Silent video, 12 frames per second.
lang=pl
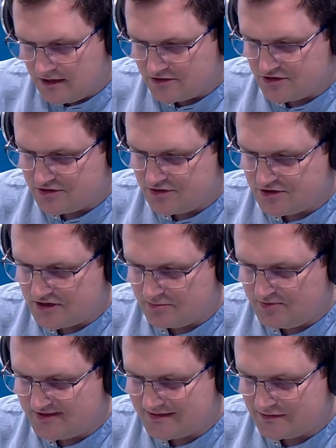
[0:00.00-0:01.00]
Rzeczniczka
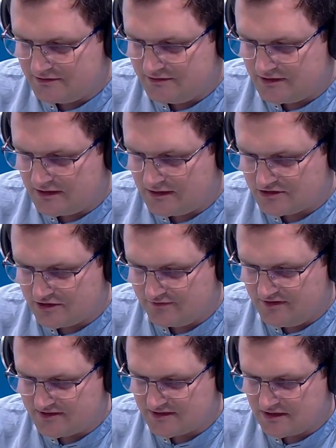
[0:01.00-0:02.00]
PiS Anita
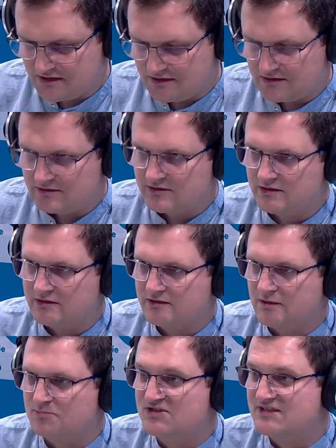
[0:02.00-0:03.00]
Czerwińska e,
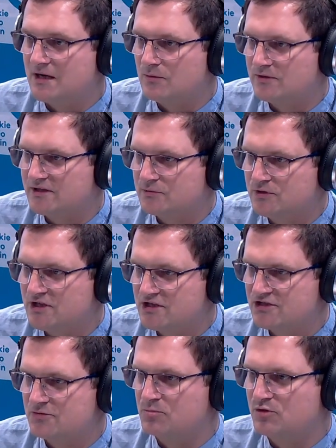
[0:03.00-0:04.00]
napisała na
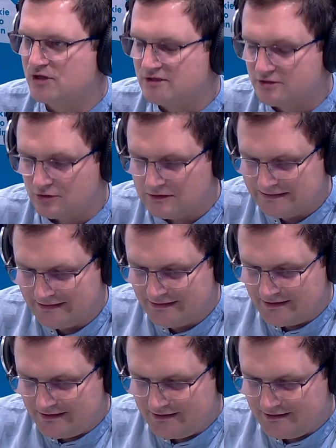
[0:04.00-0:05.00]
Twitterze, że podjęto
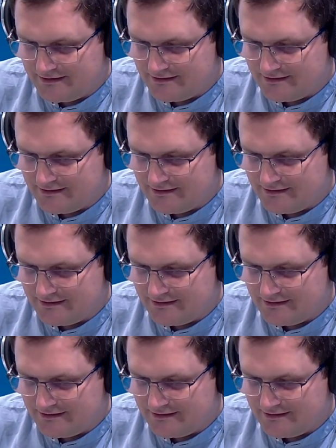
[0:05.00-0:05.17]
e,